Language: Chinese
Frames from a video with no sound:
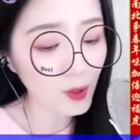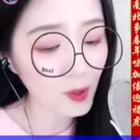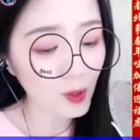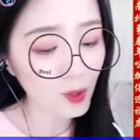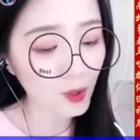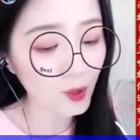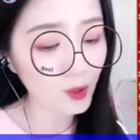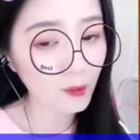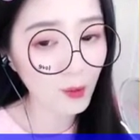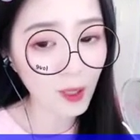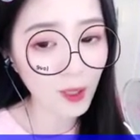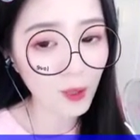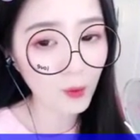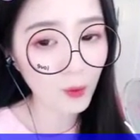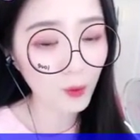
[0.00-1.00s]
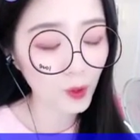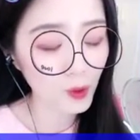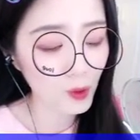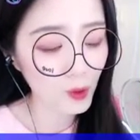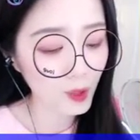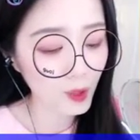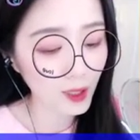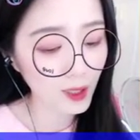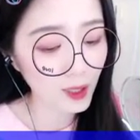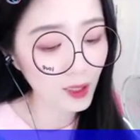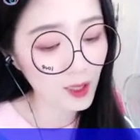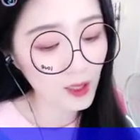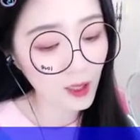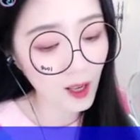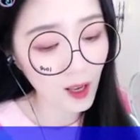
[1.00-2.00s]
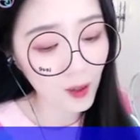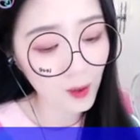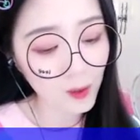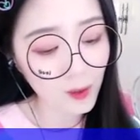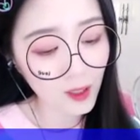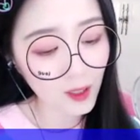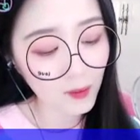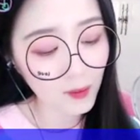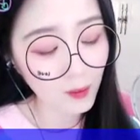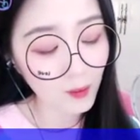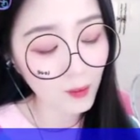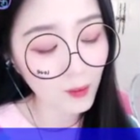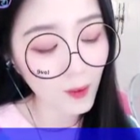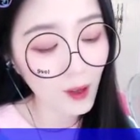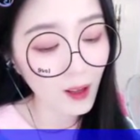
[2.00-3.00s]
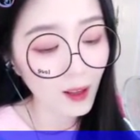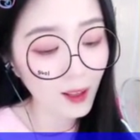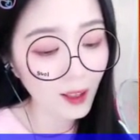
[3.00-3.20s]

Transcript: 为什么你疼爱的却只有